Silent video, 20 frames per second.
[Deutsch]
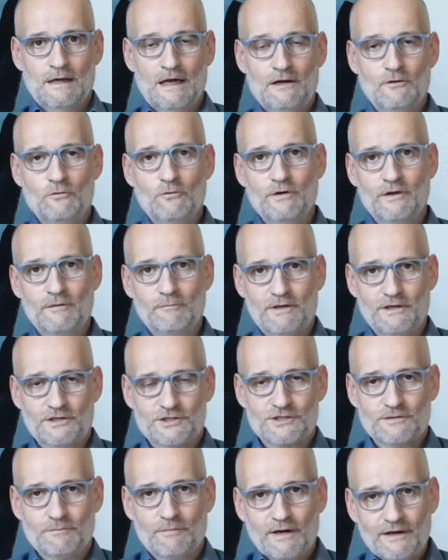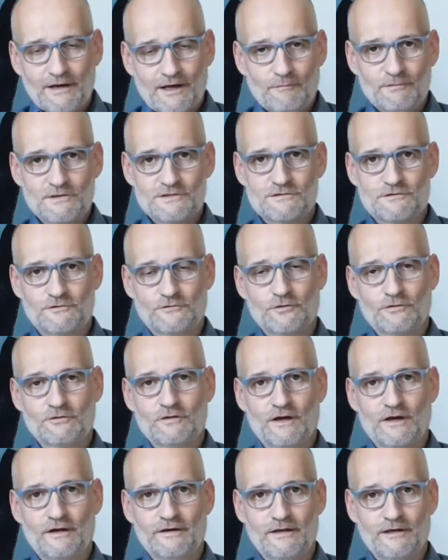Hallo ihr Menschen, mein Name ist
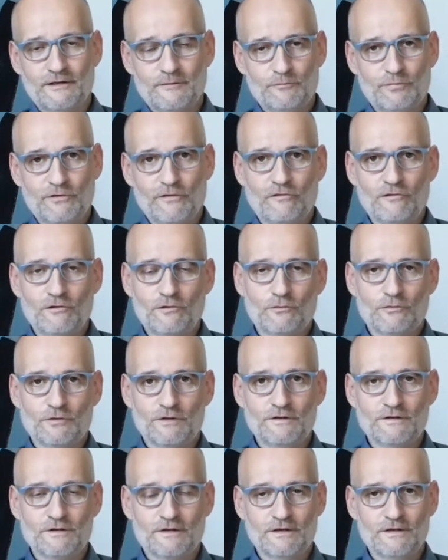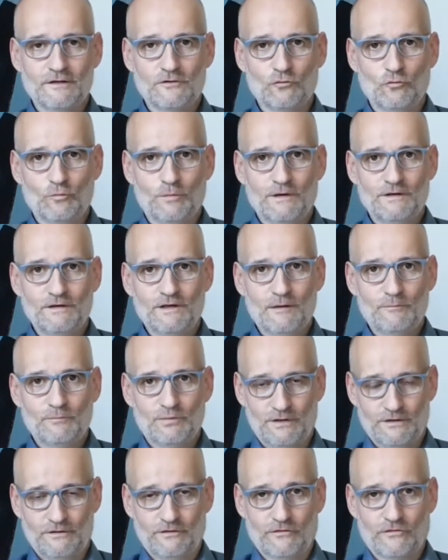Dr. Rainer Limpinsel und ich rede über
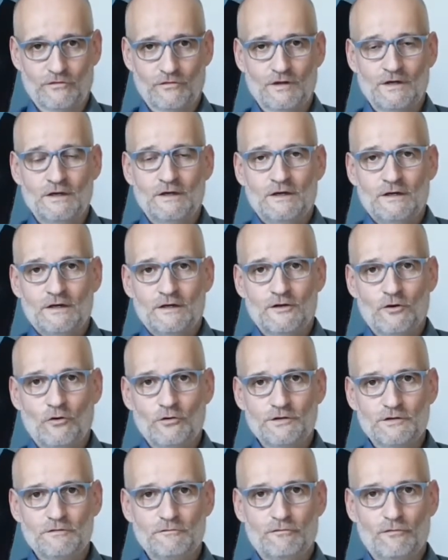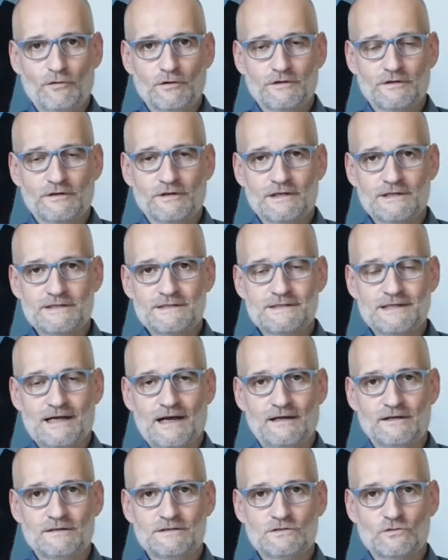Diabetes. In der heutigen Folge dreht sich
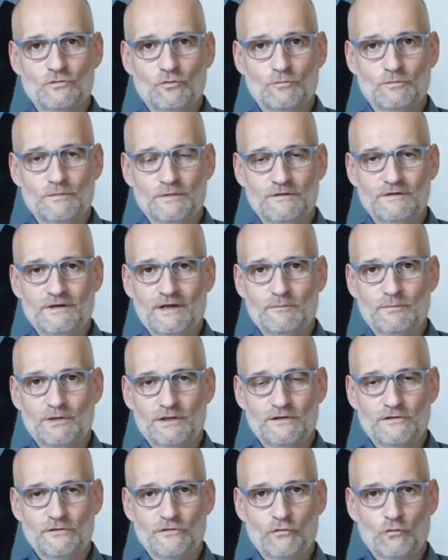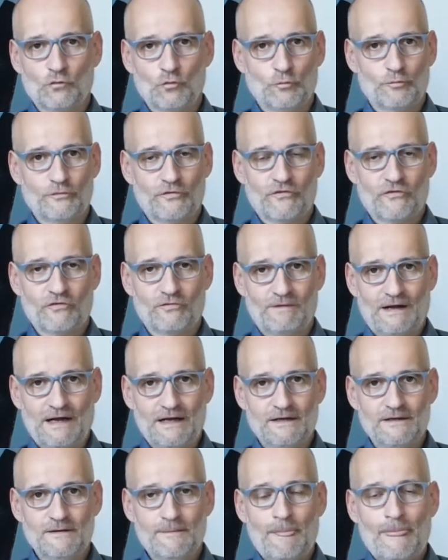alles um Diabetes Typ
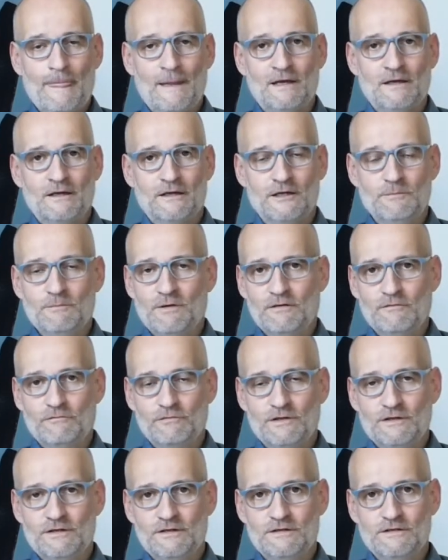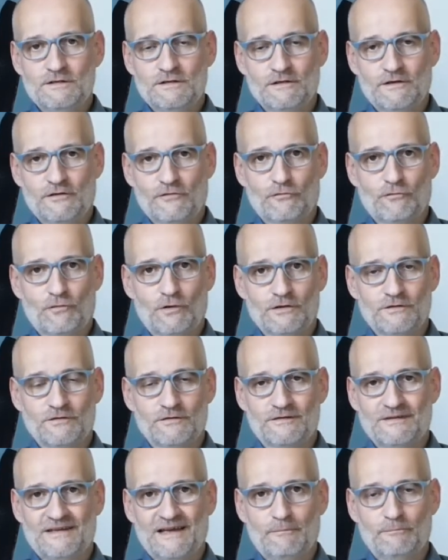2. Immer wenn ich hier das Wort
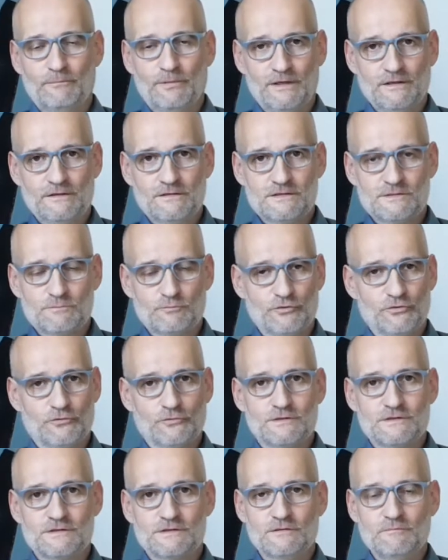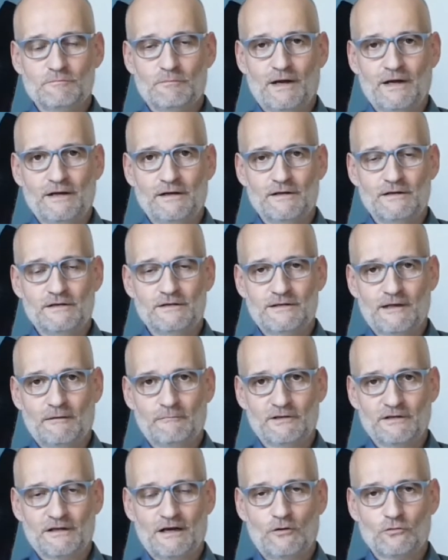Diabetes benutze, meine ich
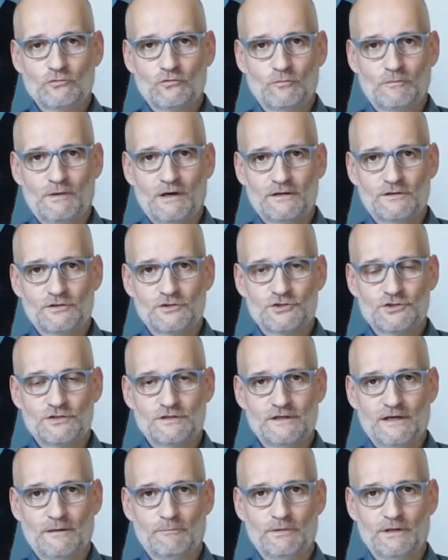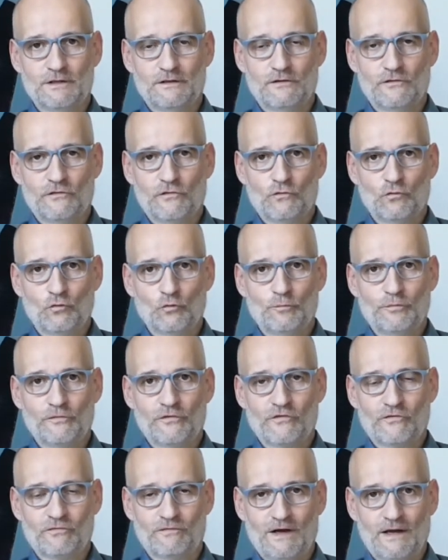damit automatisch Diabetes Typ
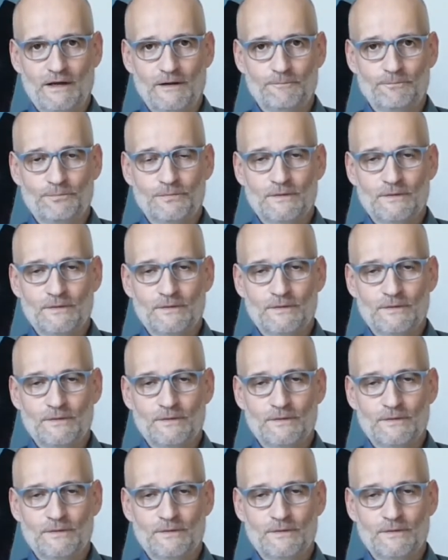2.